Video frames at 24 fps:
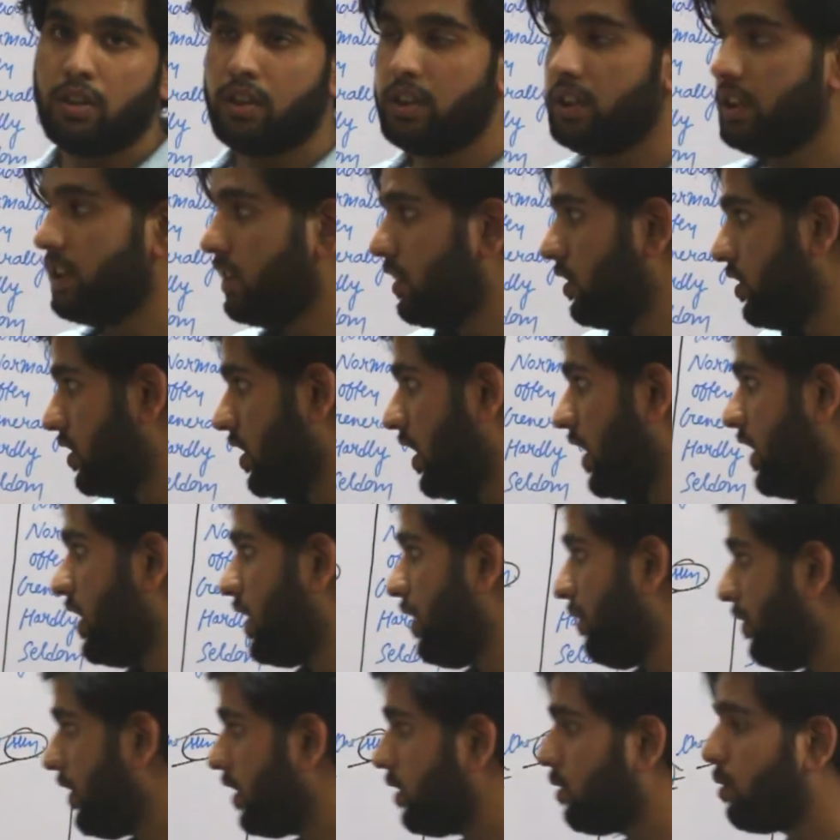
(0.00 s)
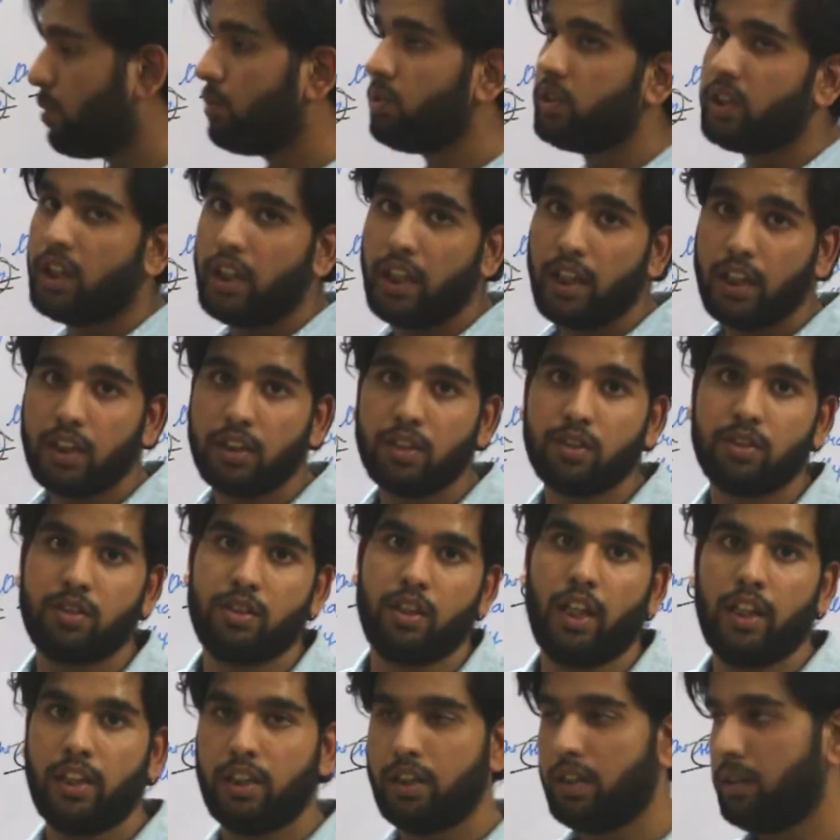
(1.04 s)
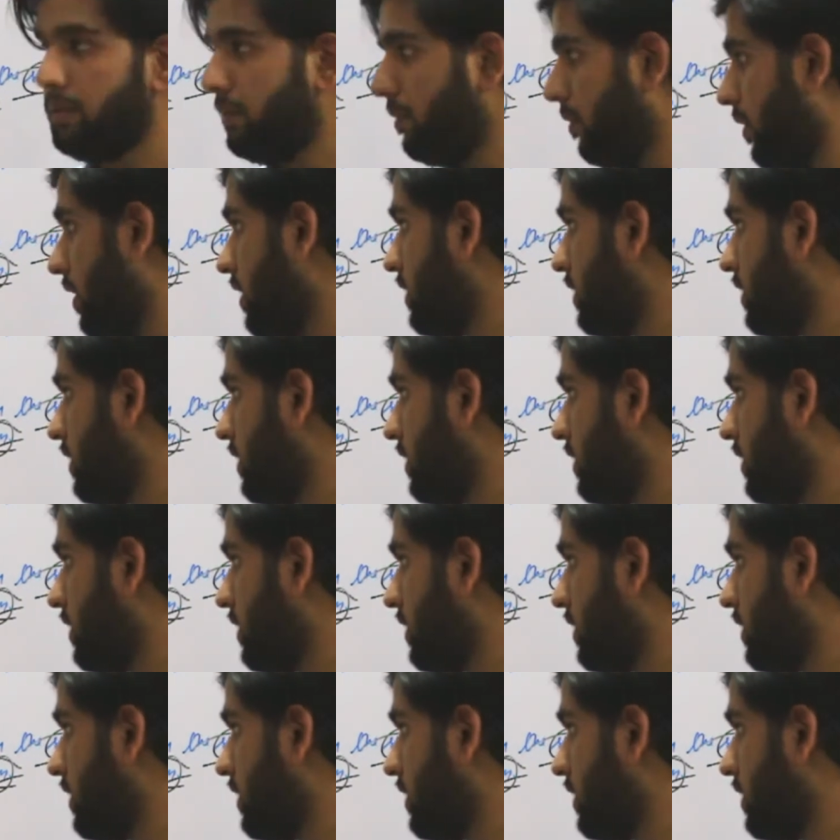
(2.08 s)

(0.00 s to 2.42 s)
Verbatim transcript: ये साइंटिफिक ट्रूथ है साइंटिफिक